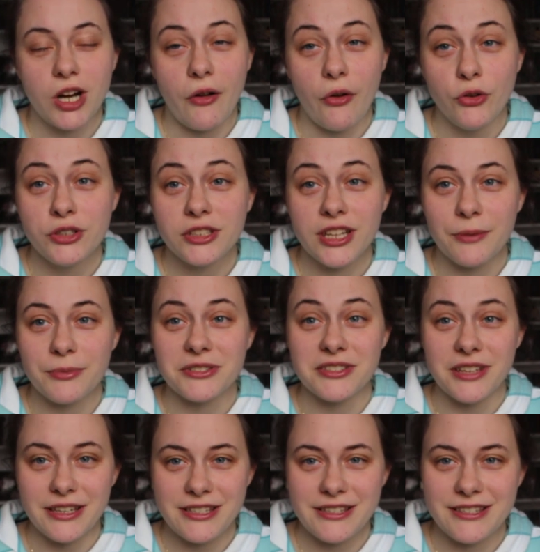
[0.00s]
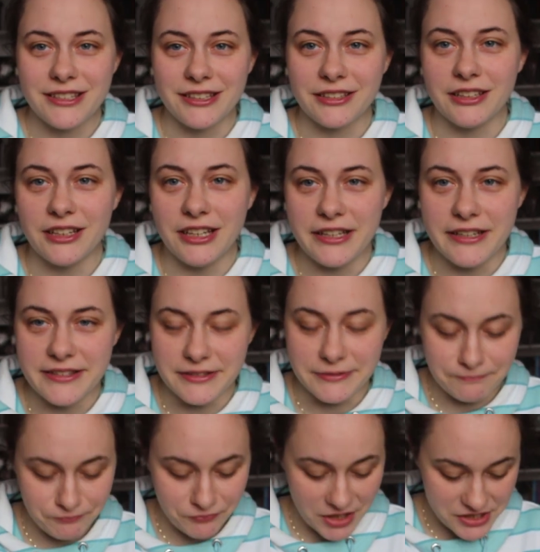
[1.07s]
und ich habe 16
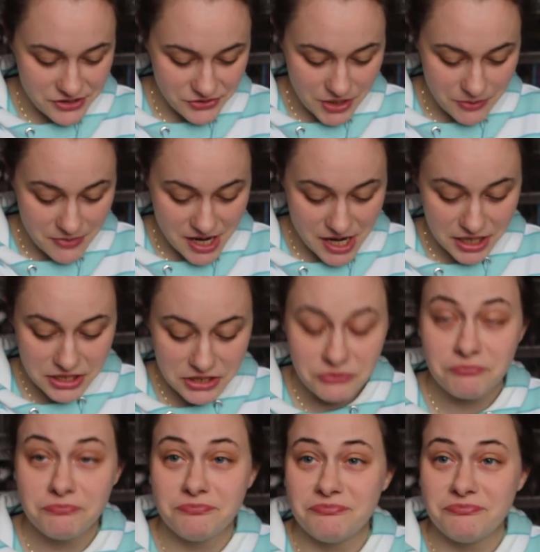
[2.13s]
gelesen. Also ihr merkt,